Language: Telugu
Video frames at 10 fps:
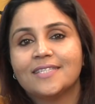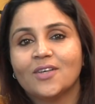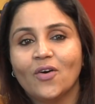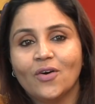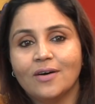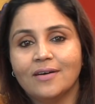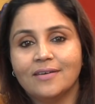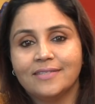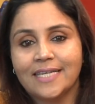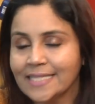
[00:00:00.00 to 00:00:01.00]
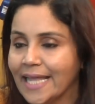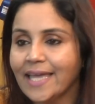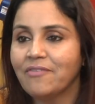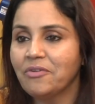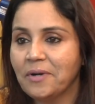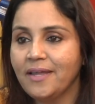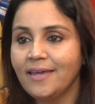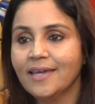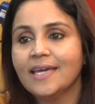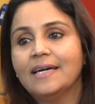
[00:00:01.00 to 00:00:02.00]
సో జస్ట్ లైక్ ఎవ్రీబడి
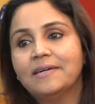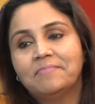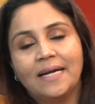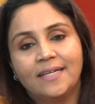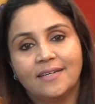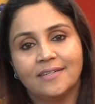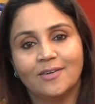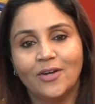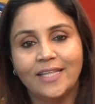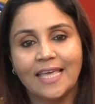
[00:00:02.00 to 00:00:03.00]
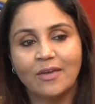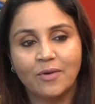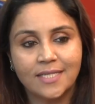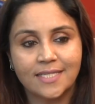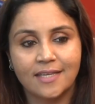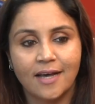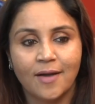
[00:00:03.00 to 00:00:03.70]
బట్ ఓన్లీ థింగ్ వాజ్